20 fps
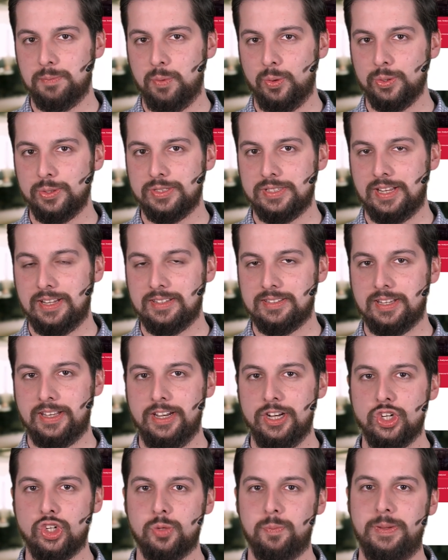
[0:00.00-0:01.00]
Prozent
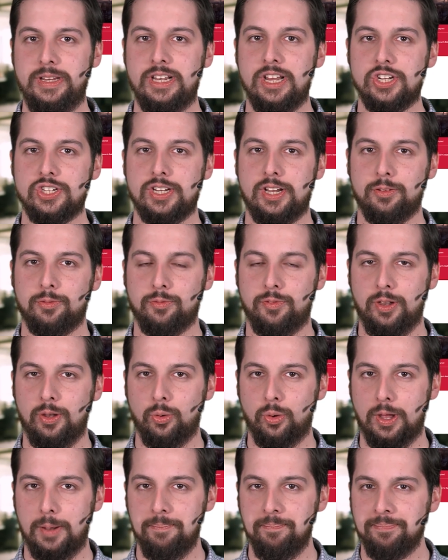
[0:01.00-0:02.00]
seiner Spielerschaft
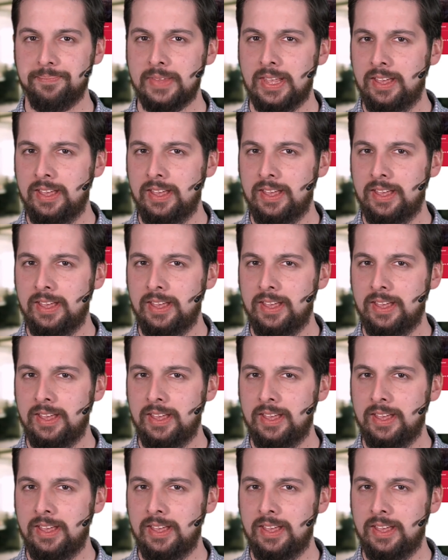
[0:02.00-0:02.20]
verloren.